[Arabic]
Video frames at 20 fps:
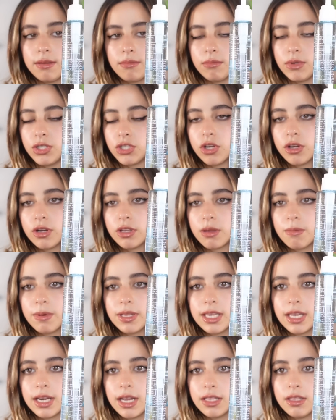من شهر 8
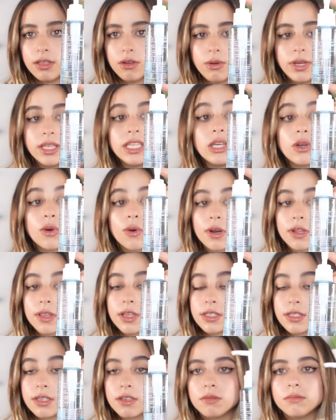لحد دلوقتي كل
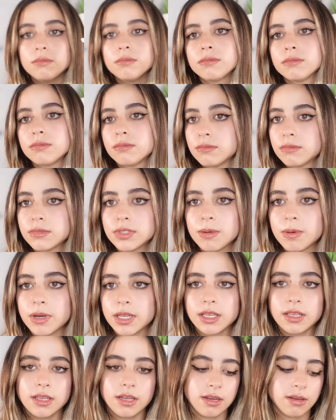ده سيروم ده
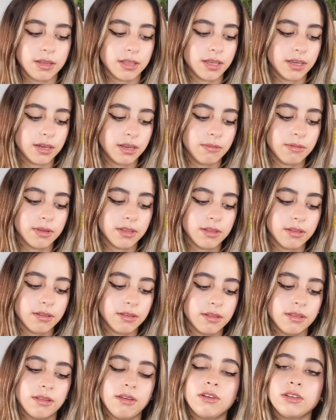معناه ان انا
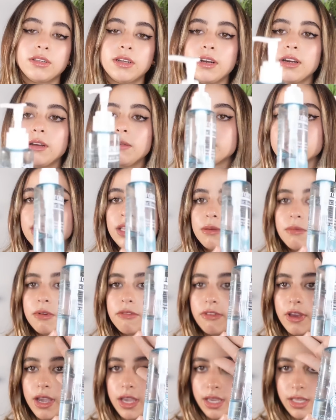تقريبا اكتر حاجه بستخدمها
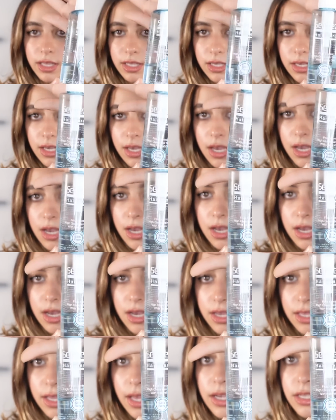في حياتي
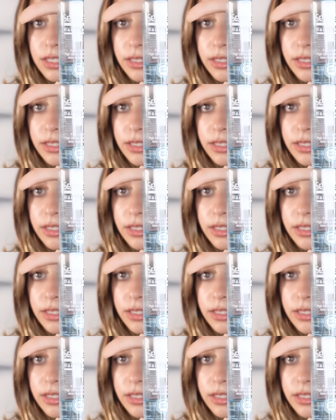آه، ده